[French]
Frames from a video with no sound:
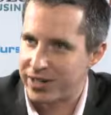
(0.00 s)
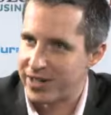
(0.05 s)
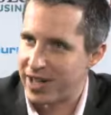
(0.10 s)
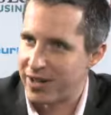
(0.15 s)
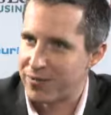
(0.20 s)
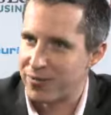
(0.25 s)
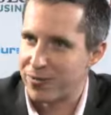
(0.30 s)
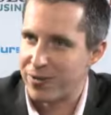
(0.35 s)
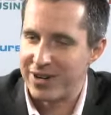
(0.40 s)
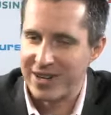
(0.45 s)

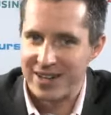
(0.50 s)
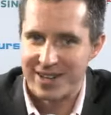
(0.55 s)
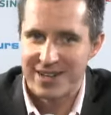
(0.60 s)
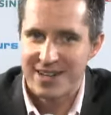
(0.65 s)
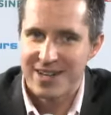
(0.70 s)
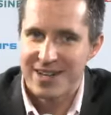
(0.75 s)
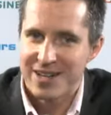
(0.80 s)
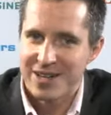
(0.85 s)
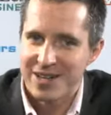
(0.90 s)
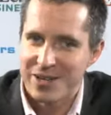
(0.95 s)
DAF, voilà.
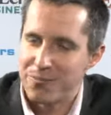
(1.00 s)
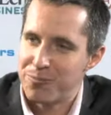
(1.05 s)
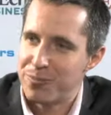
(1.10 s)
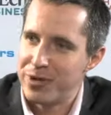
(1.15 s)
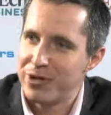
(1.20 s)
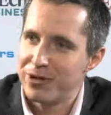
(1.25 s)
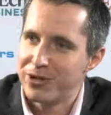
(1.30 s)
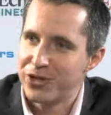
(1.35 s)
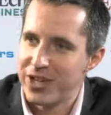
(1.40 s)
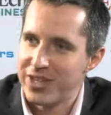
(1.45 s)

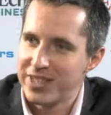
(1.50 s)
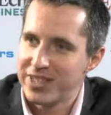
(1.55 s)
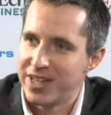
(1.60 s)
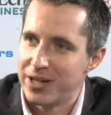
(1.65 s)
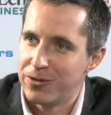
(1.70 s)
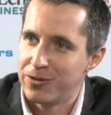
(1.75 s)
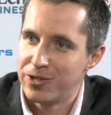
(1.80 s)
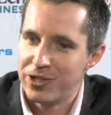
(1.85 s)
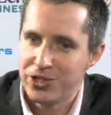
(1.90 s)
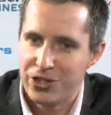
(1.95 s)
Pilogès, c'est
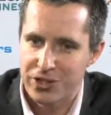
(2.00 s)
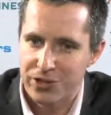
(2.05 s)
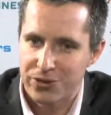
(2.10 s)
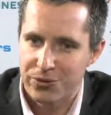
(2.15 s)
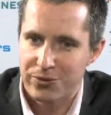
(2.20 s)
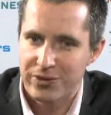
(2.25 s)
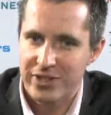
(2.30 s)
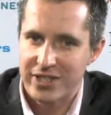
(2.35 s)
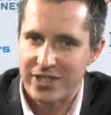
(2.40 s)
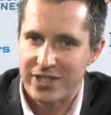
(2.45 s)
un outil de
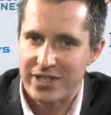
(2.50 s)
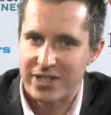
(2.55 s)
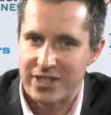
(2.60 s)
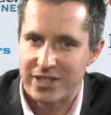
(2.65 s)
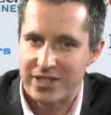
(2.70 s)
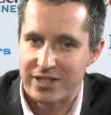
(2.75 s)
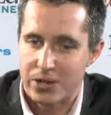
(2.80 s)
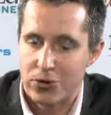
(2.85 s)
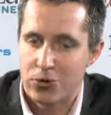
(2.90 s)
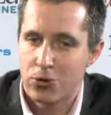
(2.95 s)
gestion qui
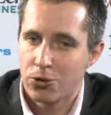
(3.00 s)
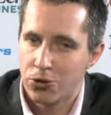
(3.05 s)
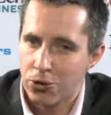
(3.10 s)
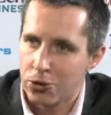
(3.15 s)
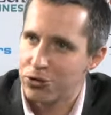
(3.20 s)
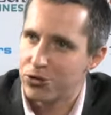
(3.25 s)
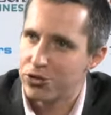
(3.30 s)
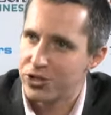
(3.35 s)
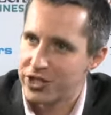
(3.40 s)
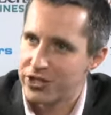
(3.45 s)
est, c'est le
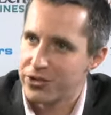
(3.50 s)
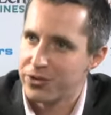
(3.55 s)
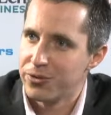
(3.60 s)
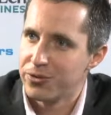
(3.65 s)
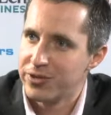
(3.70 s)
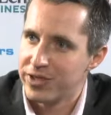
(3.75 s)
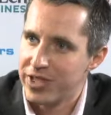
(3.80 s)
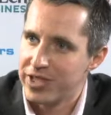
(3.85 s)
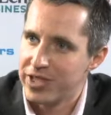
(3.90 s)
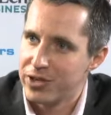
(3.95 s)
contrôle de gestion
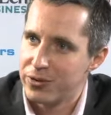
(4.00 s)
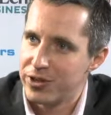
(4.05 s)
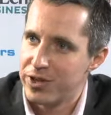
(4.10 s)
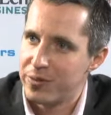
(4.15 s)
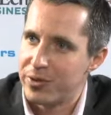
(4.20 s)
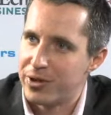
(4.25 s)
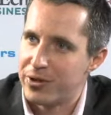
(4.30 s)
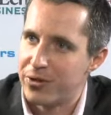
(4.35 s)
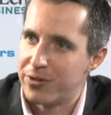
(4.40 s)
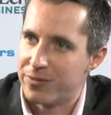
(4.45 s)
dédié au
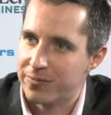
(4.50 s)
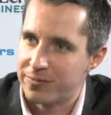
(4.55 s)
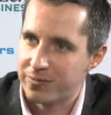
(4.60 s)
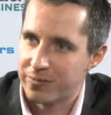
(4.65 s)
TPE.